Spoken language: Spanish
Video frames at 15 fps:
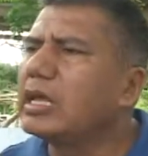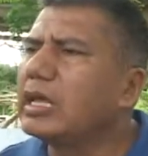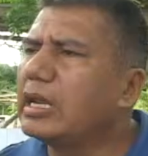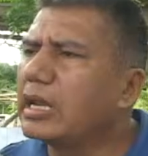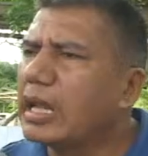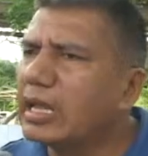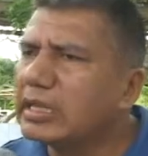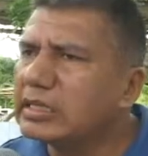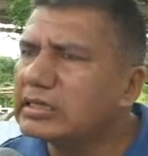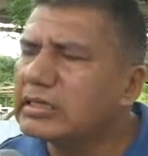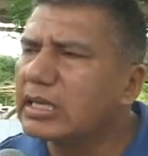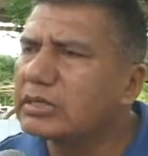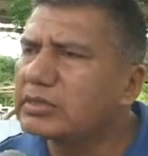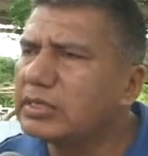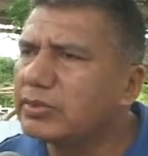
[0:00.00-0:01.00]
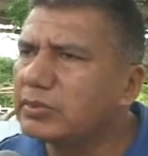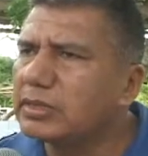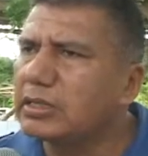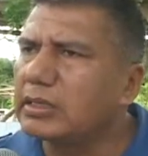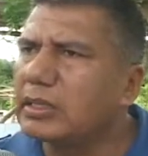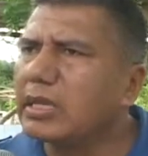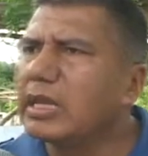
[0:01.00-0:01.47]
El Aedes
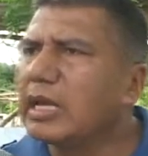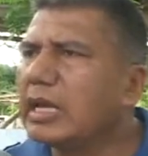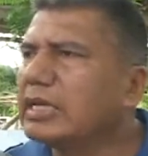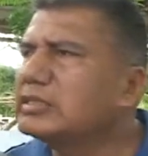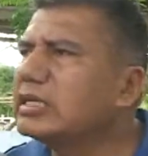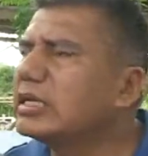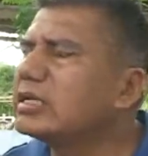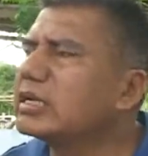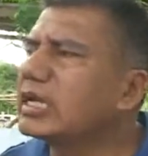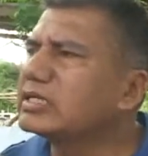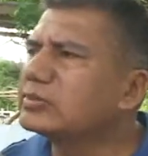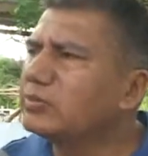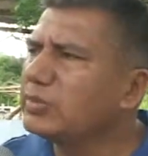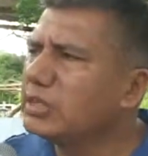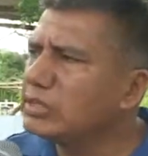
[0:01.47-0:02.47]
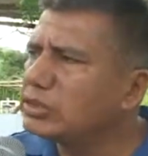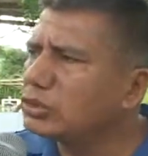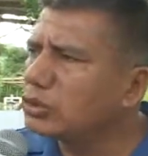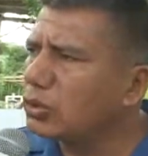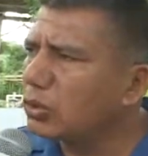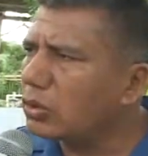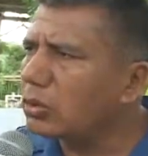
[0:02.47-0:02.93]
aegypti es el
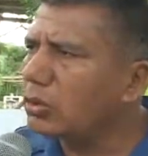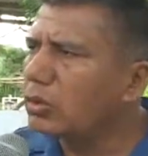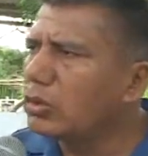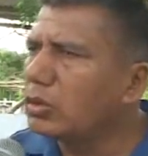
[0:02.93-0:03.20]
transmisor